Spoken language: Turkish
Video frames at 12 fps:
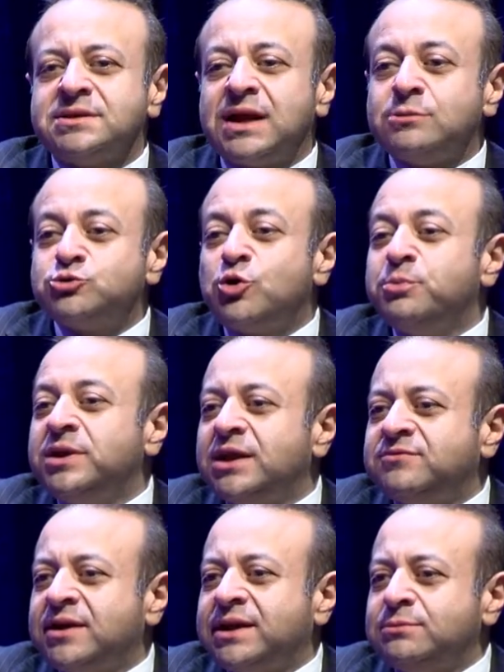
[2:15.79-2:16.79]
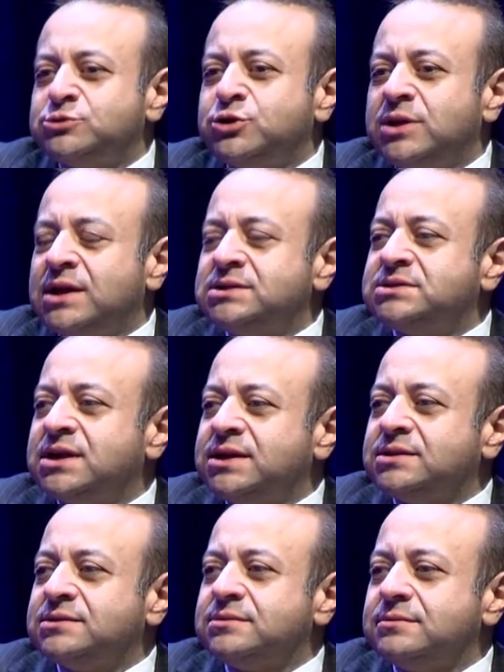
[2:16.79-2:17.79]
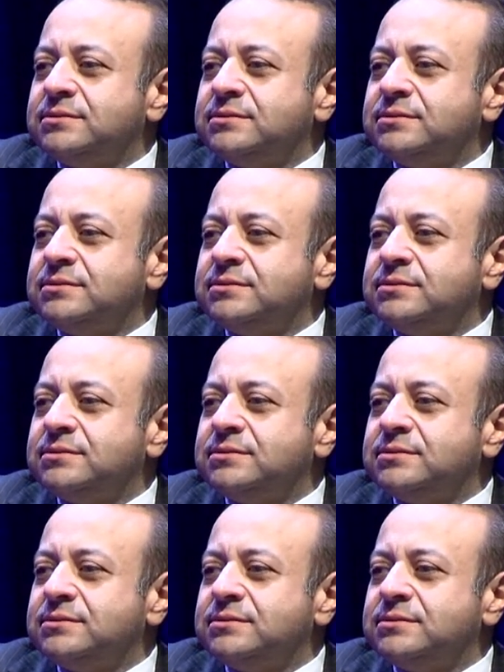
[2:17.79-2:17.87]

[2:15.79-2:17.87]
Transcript: Trabzon milletvekilimiz olan Sayın